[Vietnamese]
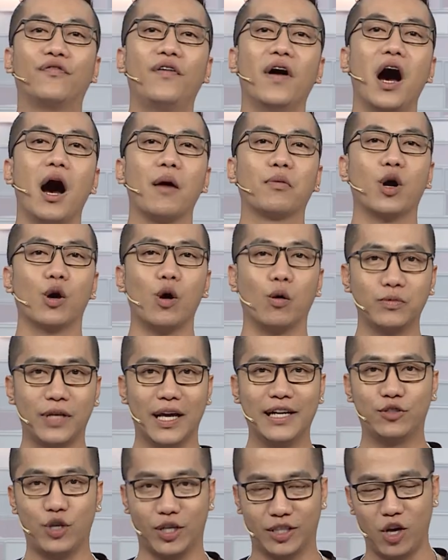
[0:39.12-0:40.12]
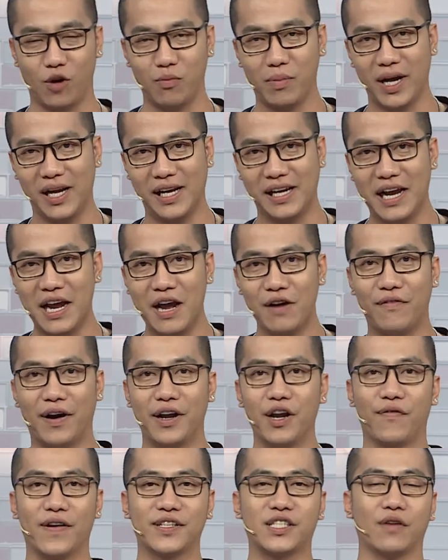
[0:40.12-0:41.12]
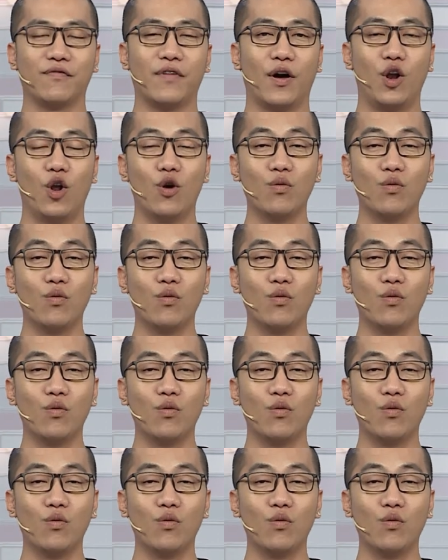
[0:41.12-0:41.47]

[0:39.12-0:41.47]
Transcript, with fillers: phối hợp cùng công ty truyền thông Bi và được phát sóng vào